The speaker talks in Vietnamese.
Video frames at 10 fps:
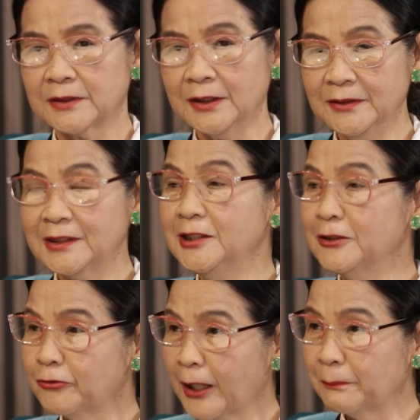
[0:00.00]
từ cái
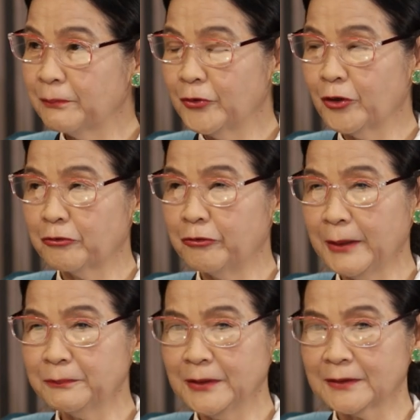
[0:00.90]
hiến pháp cho
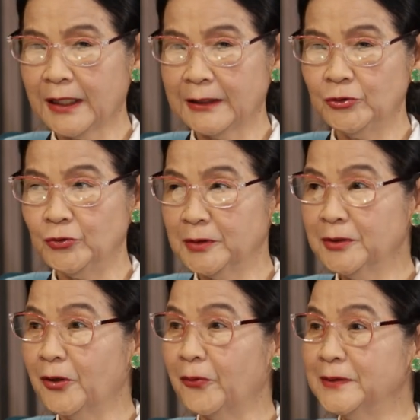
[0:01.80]
phép người ta
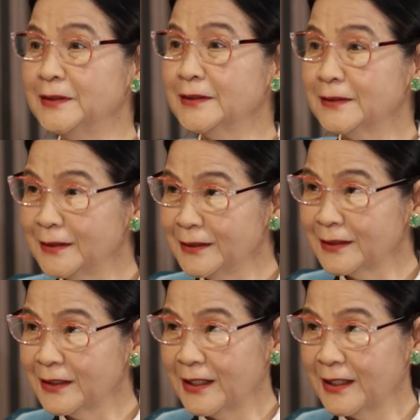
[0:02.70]
chuyển đổi giới tính